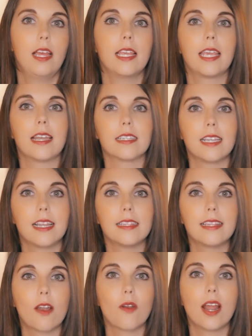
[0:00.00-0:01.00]
quienes la
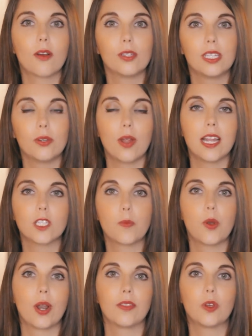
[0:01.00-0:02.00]
alentaron a continuar
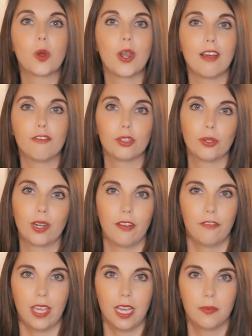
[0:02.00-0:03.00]
explorando con la fotografía.